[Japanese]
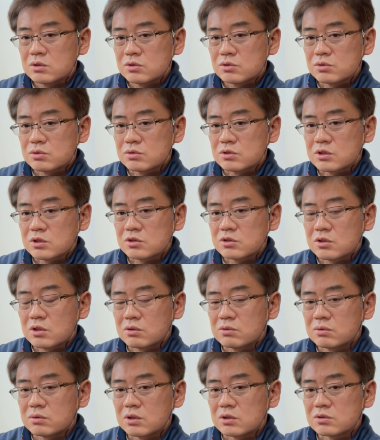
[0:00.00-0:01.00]
修正して
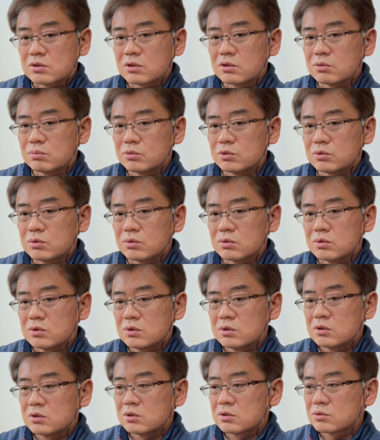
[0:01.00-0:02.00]
るんですけども
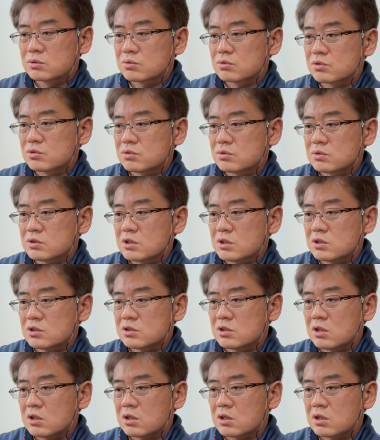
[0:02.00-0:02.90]
その修正し